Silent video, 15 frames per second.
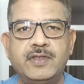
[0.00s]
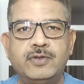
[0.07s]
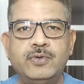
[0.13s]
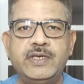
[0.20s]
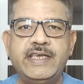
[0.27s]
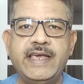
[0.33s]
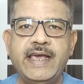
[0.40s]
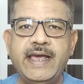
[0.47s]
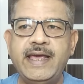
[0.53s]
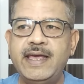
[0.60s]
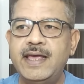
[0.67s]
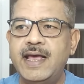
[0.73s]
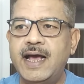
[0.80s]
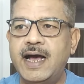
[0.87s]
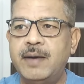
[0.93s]
तो ये
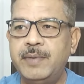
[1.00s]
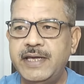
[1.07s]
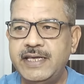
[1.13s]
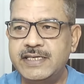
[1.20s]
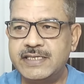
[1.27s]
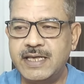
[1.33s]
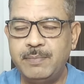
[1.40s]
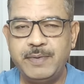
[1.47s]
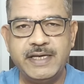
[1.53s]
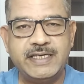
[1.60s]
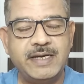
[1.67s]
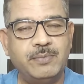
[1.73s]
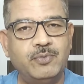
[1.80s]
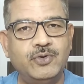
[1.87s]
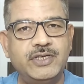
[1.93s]
अब इसके
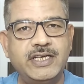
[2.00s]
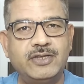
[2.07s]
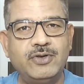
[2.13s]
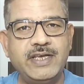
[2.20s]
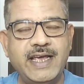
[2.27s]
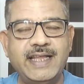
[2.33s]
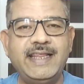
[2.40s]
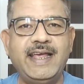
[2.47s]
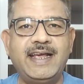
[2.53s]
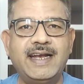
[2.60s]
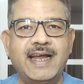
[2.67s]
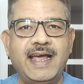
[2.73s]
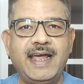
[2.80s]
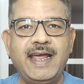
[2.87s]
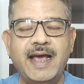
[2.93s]
पीछे मुझे तो ये
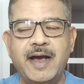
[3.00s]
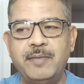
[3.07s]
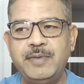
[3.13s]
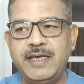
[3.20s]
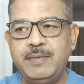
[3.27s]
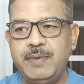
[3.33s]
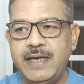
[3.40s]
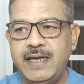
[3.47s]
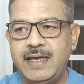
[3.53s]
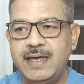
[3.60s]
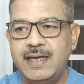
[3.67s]
देखना है अभी भी